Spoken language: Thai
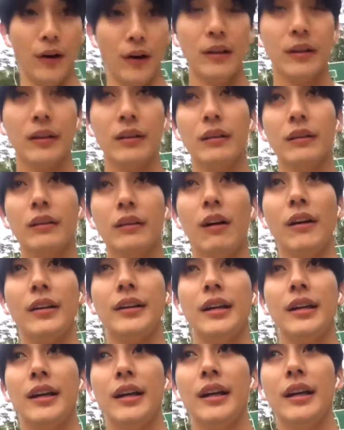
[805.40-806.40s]
บทตอน
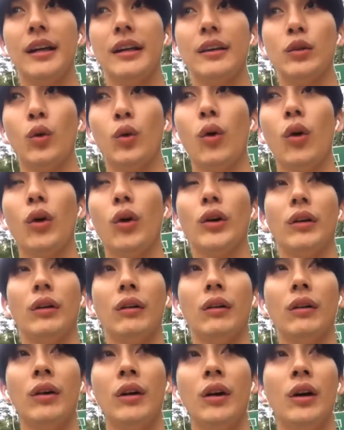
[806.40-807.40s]
ที่ทุกคน
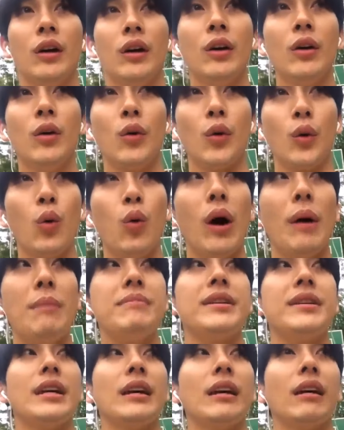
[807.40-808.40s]
รู้ควา
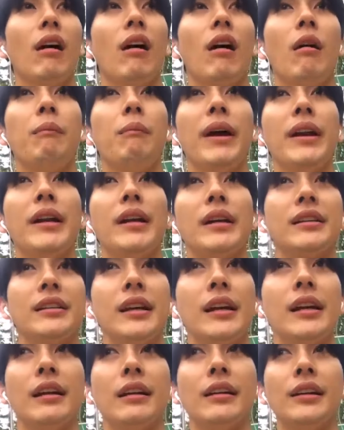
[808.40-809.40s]
มจริงก็เป็นอีก
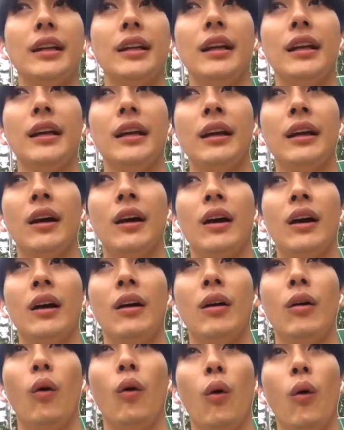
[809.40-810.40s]
ซีนหนึ่งที่
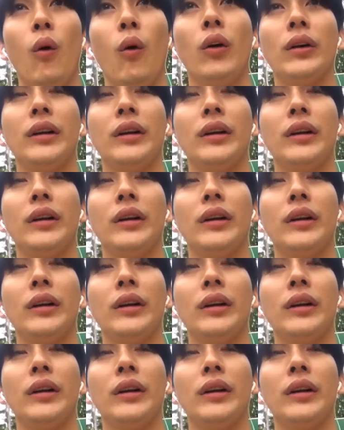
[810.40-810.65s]
โห